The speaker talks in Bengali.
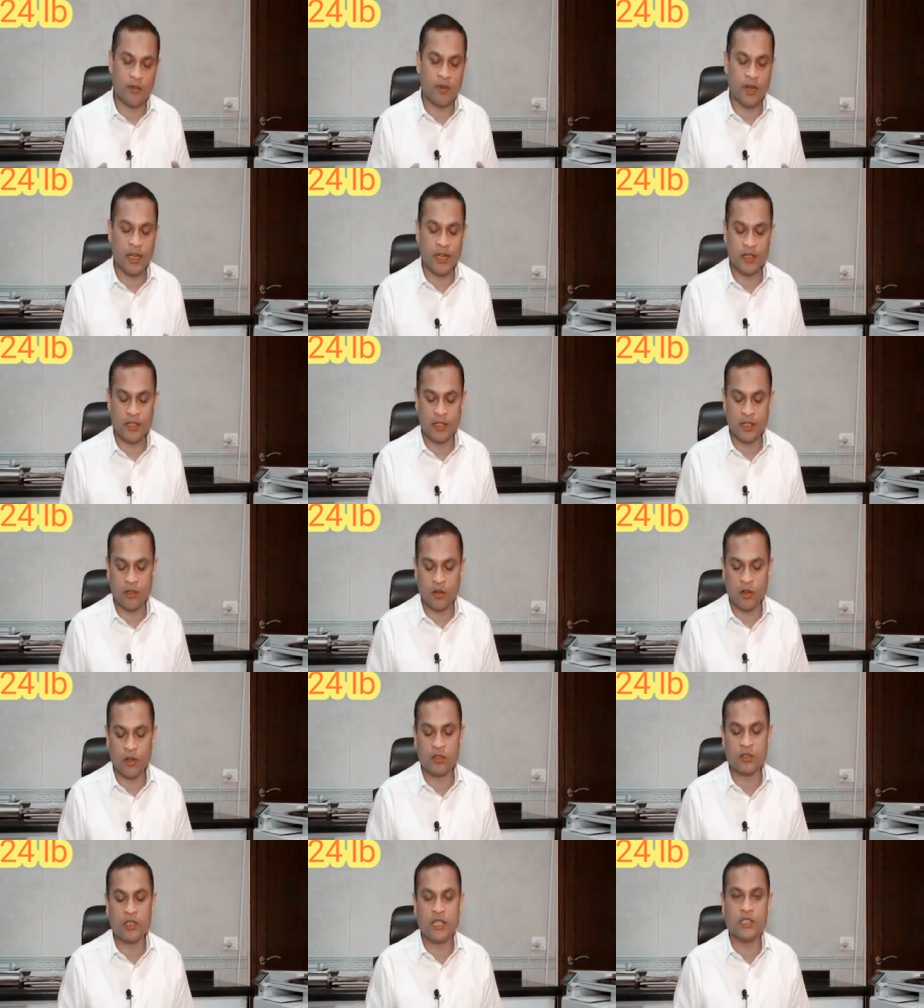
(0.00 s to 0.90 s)
ফ্লাইটের
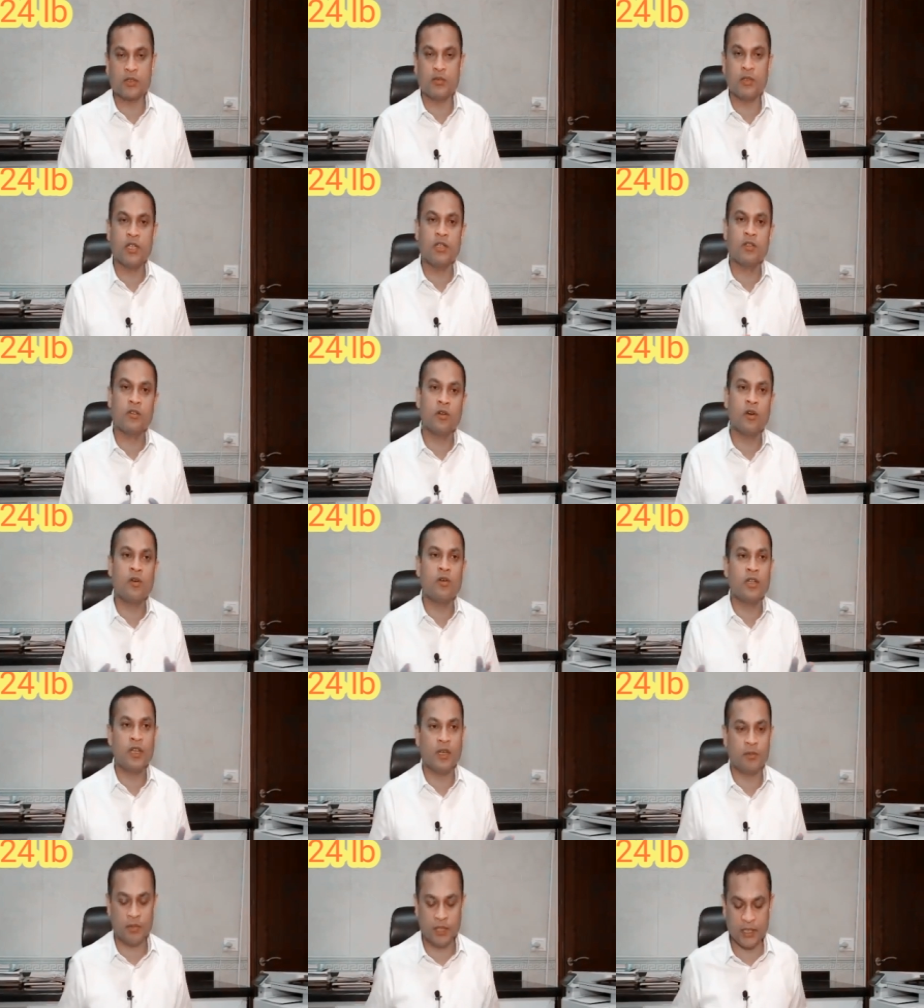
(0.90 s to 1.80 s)
খরচ আসবে
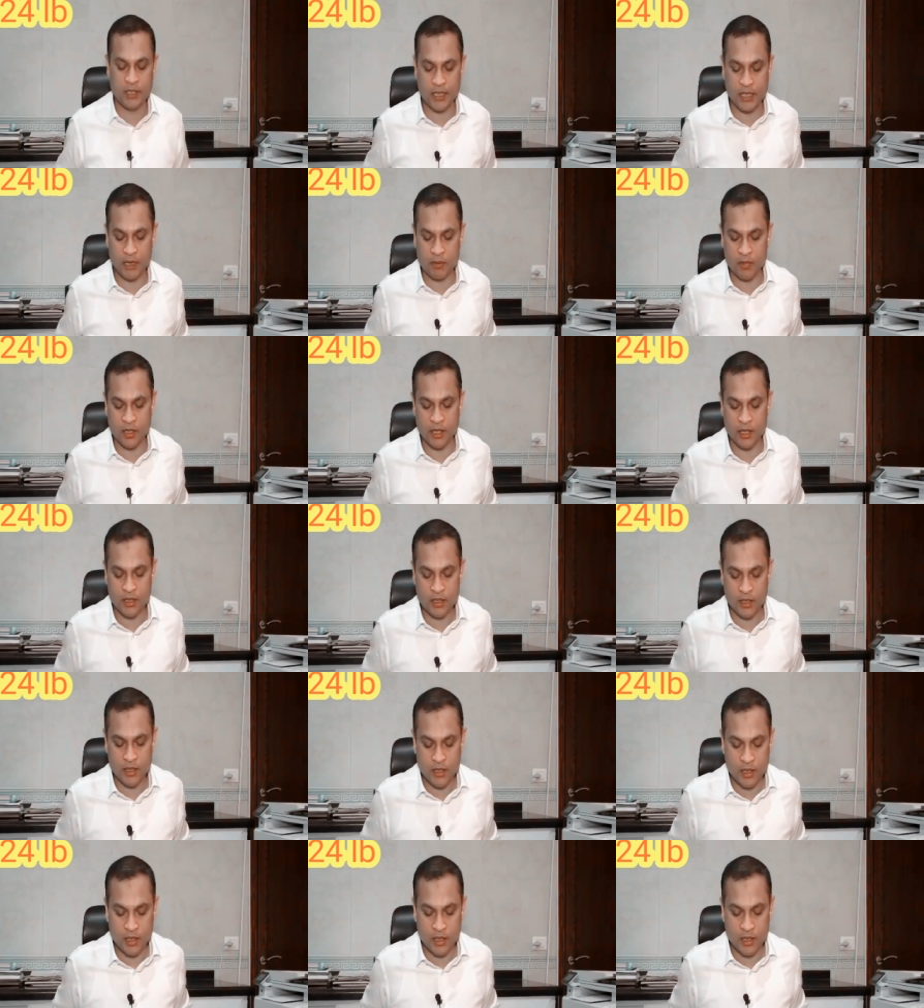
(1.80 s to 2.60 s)
তখনই আপনাদেরকে আমরা